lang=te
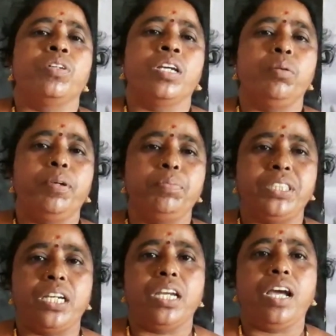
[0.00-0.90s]
ఇది మేము
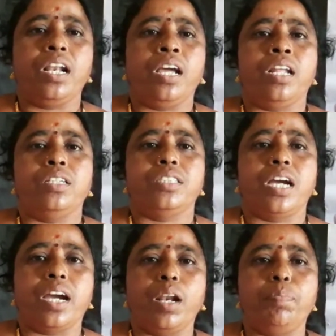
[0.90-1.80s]
చేయాలి అనే
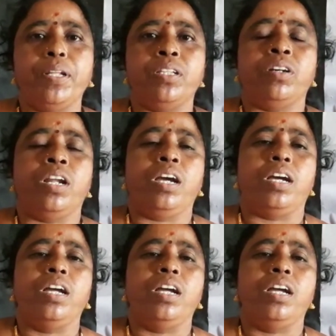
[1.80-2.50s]
సంకల్పంతోన